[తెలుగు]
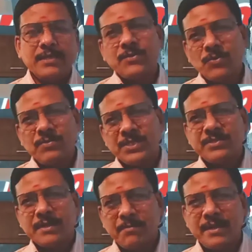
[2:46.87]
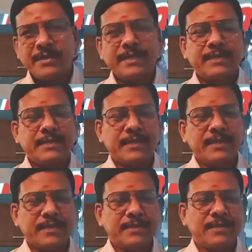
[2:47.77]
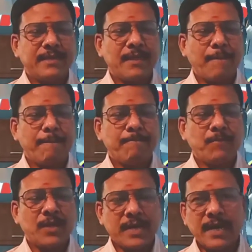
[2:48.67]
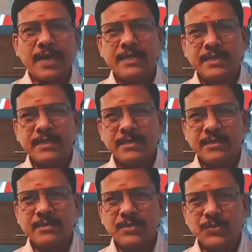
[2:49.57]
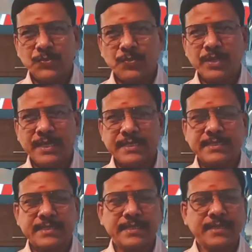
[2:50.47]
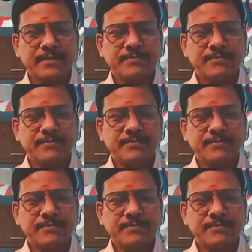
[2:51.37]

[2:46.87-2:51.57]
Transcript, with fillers: ఇంకో విషయం చెప్పాలంటే ఏంటంటే నాలాంటి న్యూ క్రియేటర్స్కి